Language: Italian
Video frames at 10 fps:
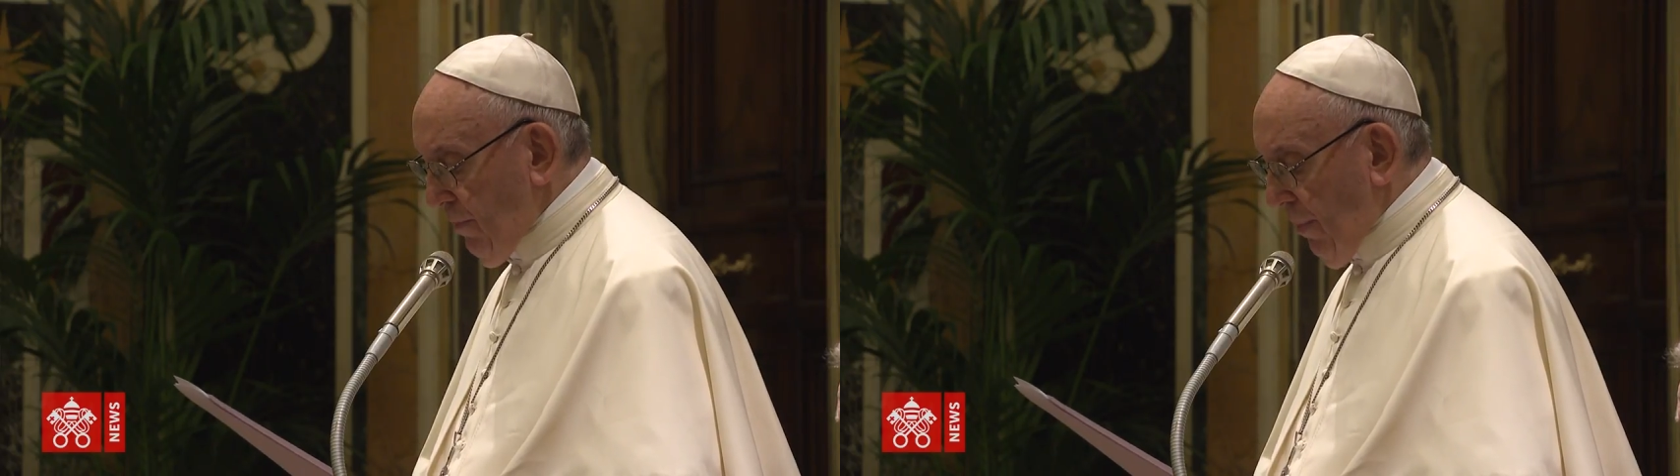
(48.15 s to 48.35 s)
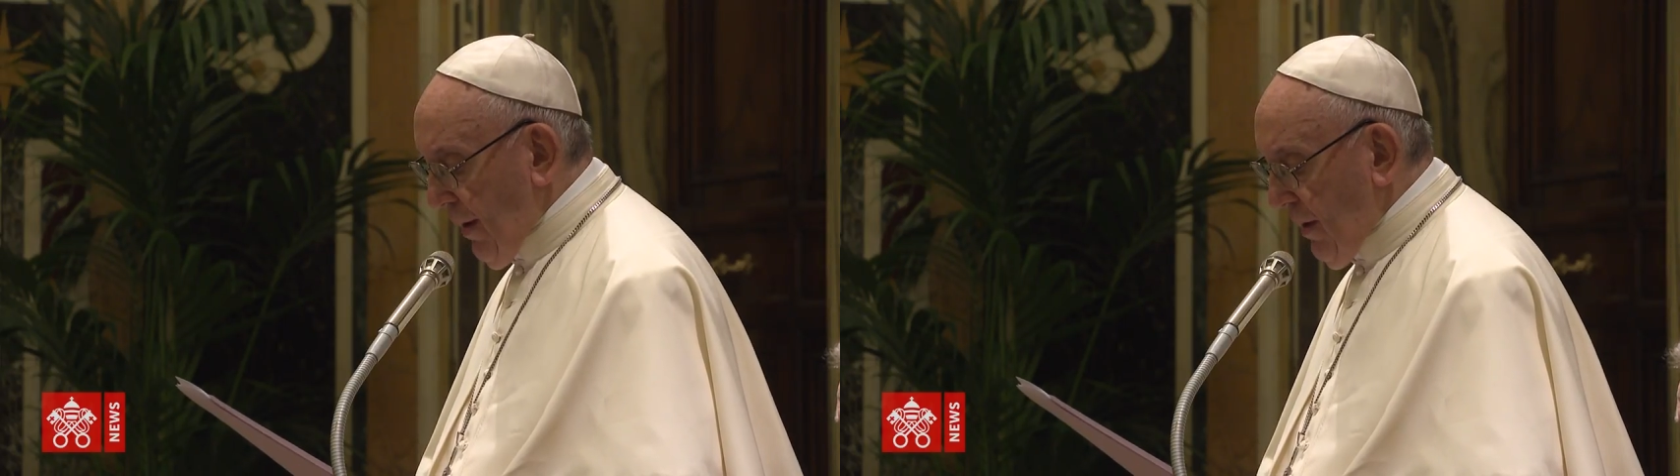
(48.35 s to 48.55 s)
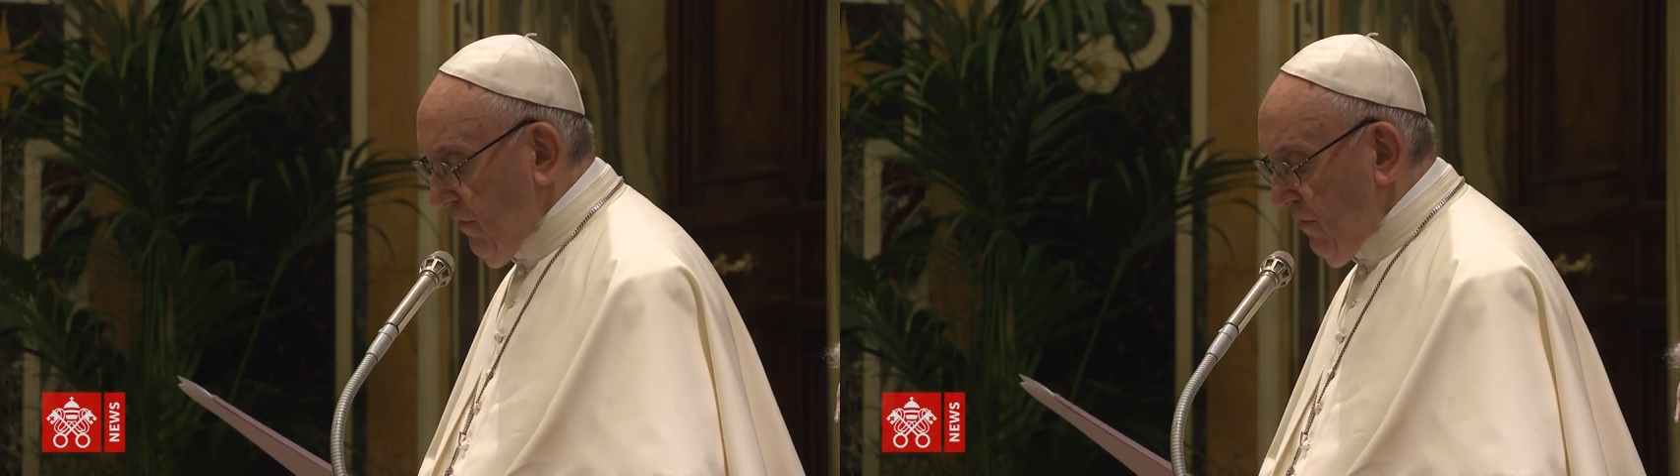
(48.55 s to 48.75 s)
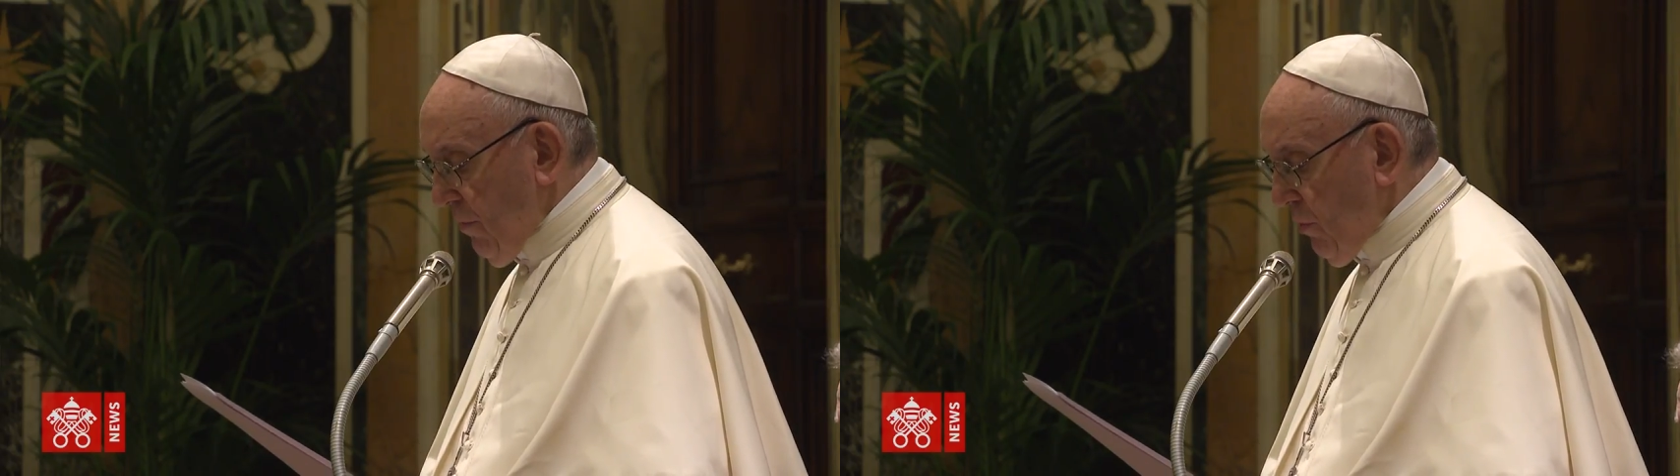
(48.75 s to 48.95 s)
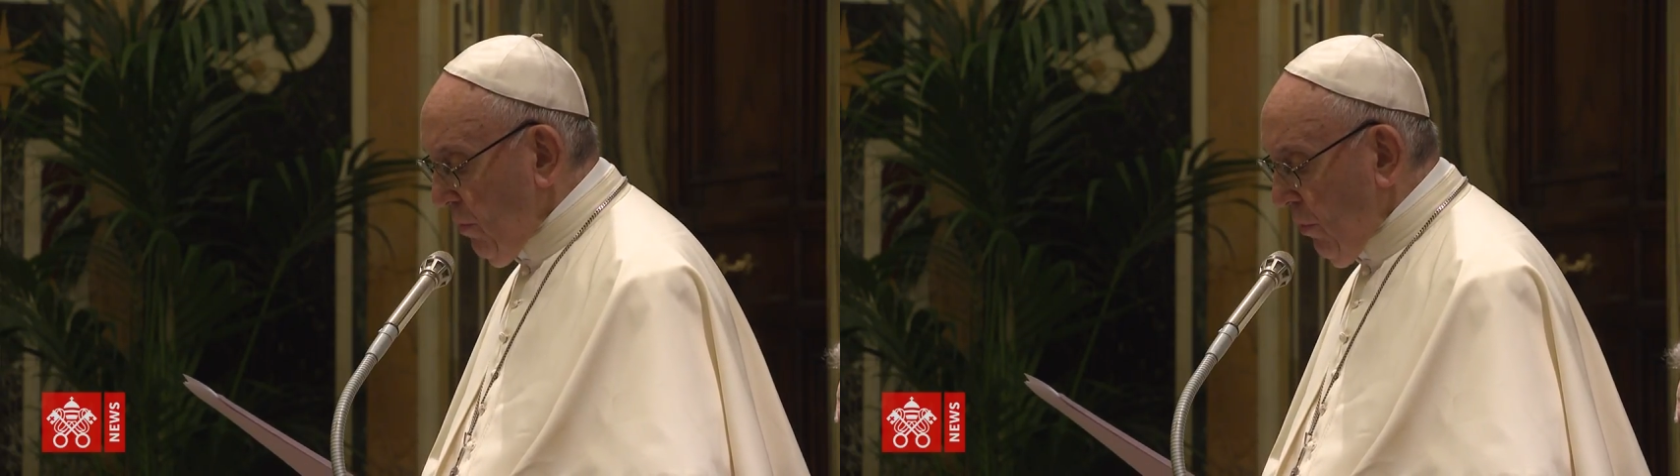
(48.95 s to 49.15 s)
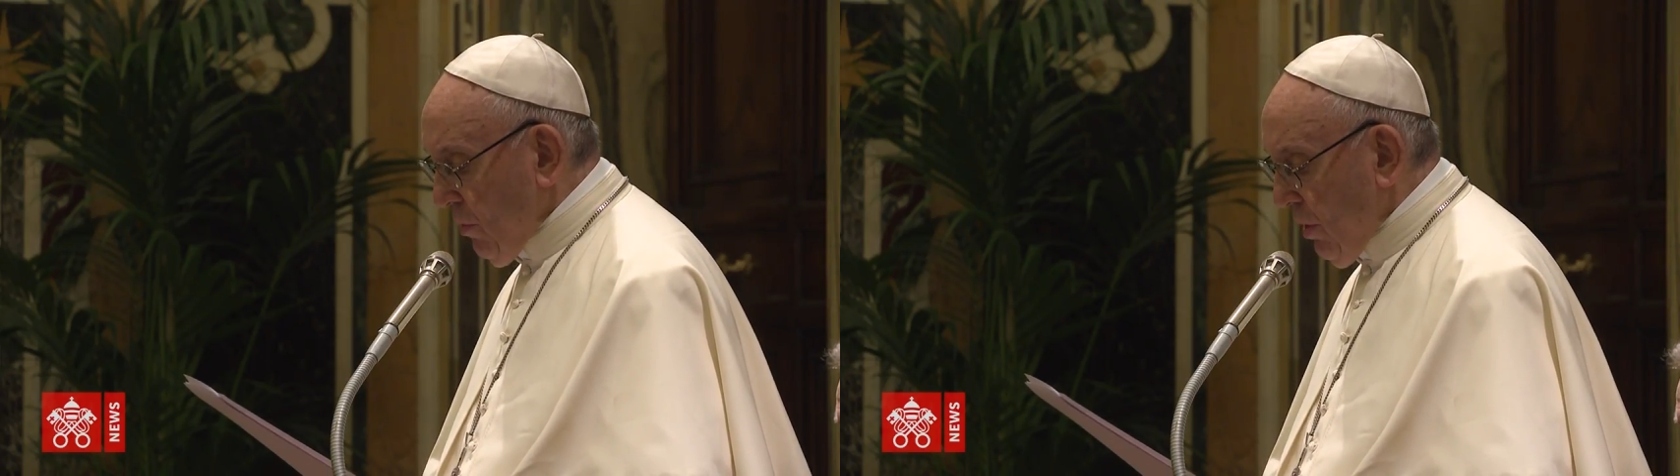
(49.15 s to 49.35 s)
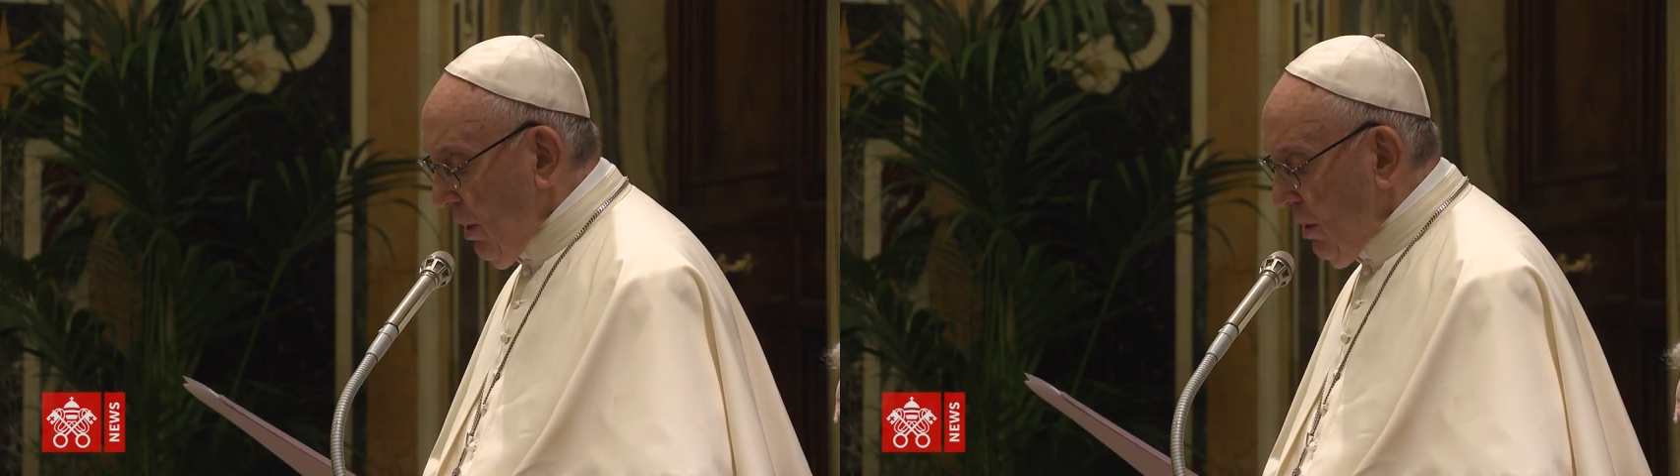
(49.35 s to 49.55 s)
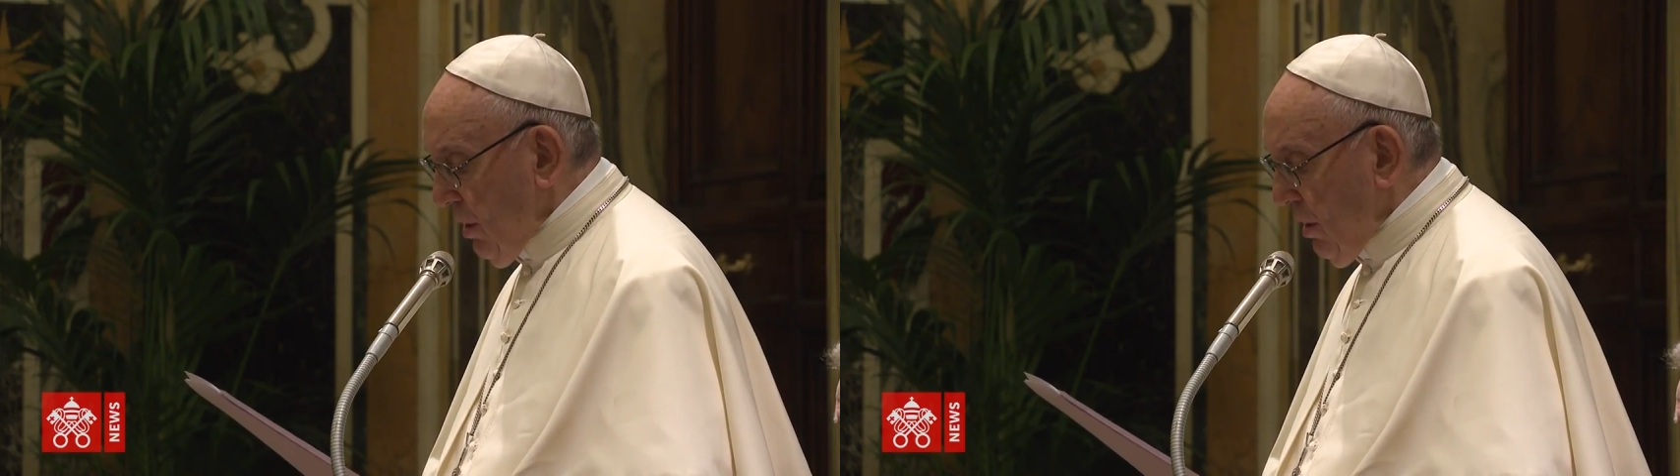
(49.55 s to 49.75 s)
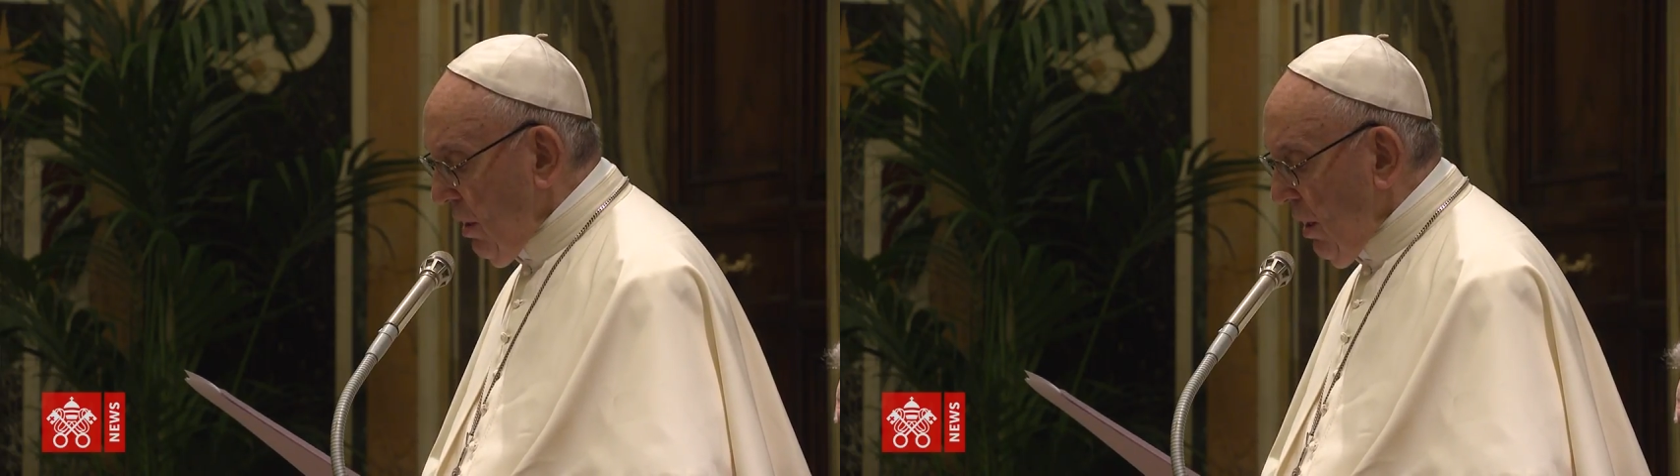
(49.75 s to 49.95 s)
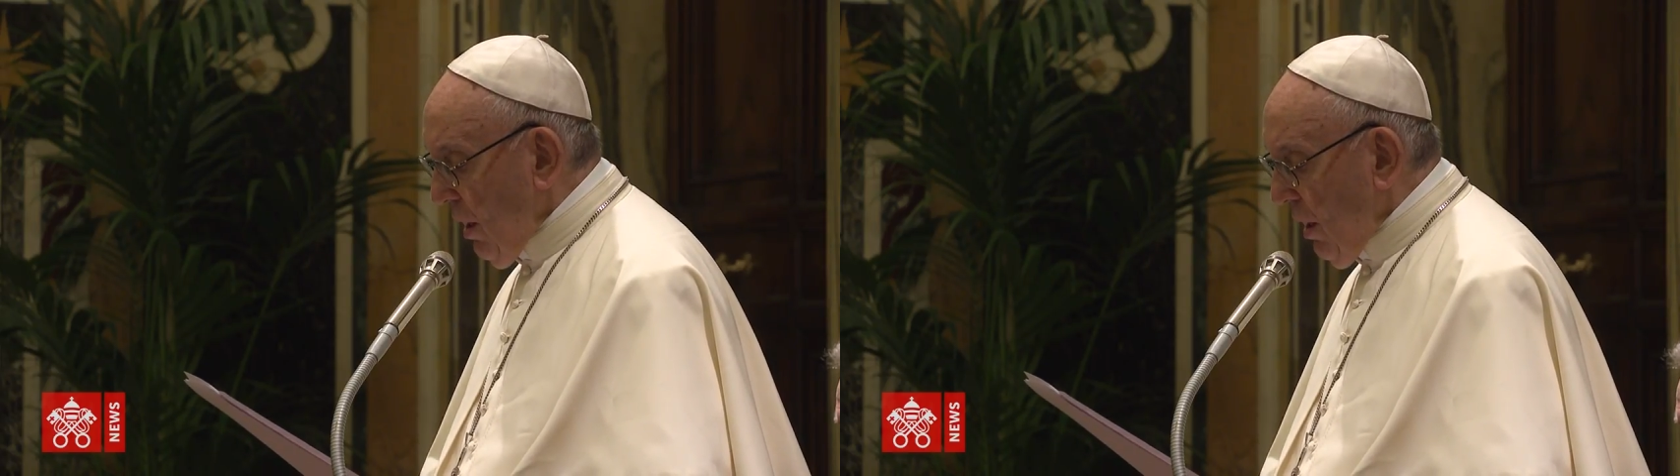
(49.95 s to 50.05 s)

paesi più potenti